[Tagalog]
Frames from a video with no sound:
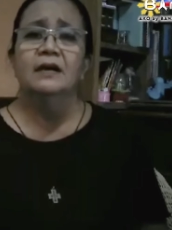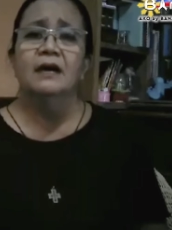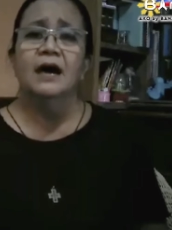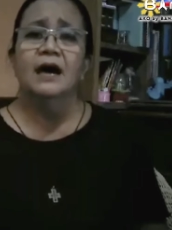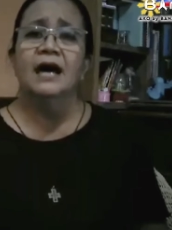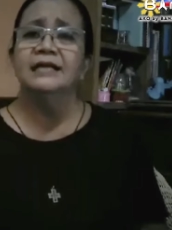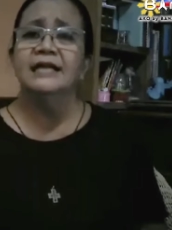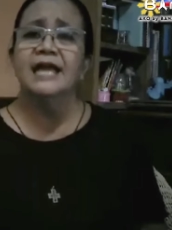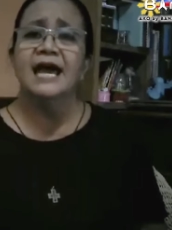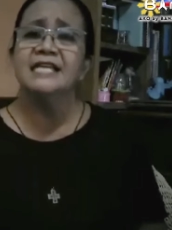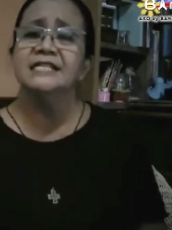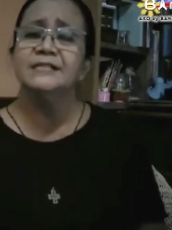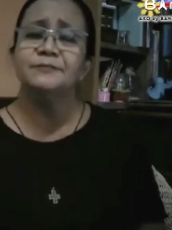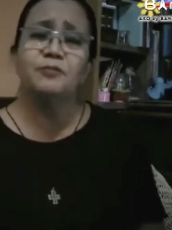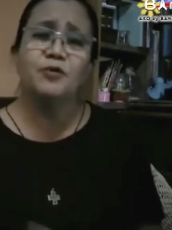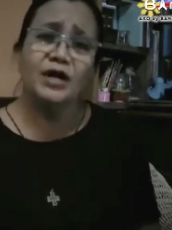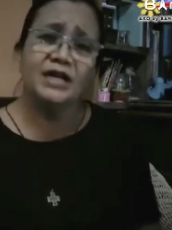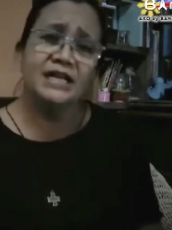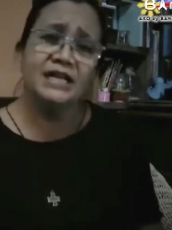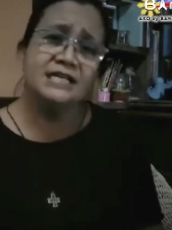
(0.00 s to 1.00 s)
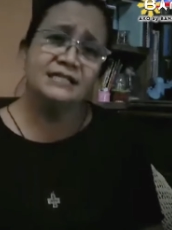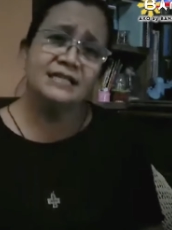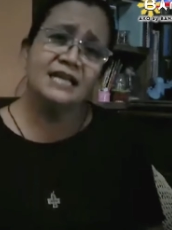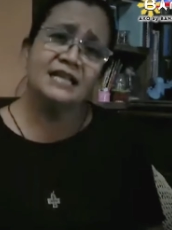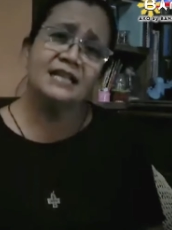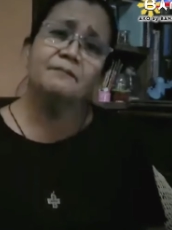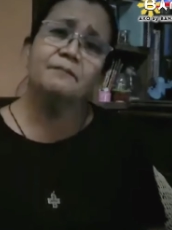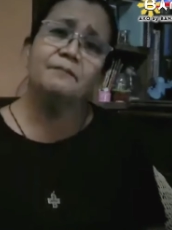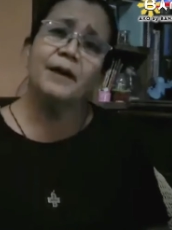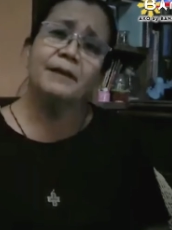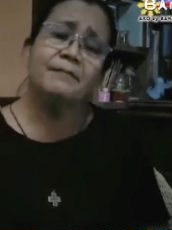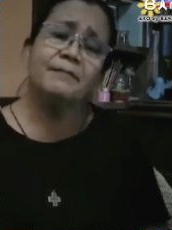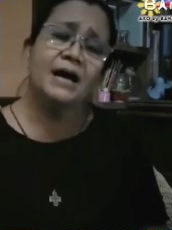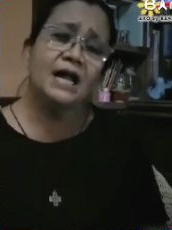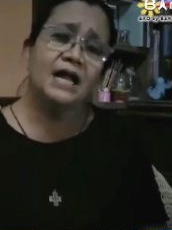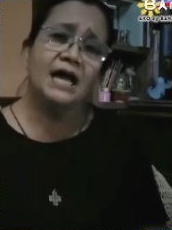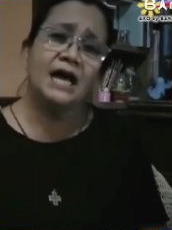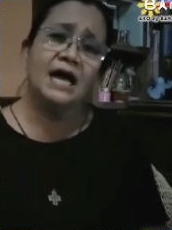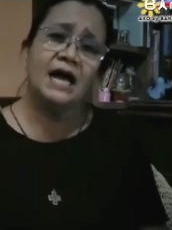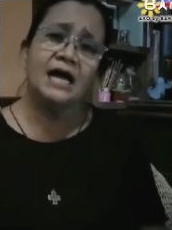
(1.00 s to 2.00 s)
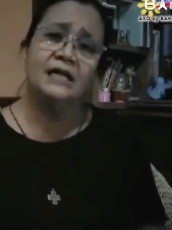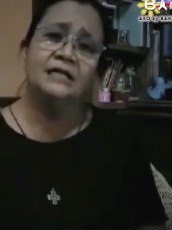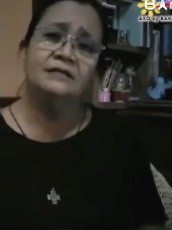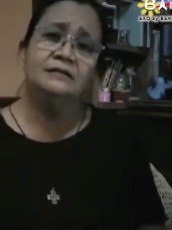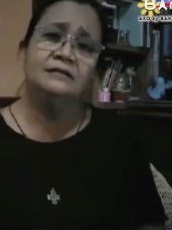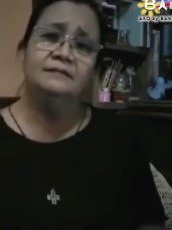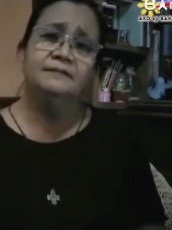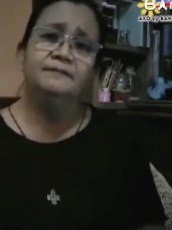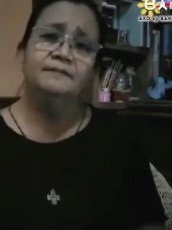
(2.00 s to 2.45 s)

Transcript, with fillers: ang nais pong alisin ng pamahalaan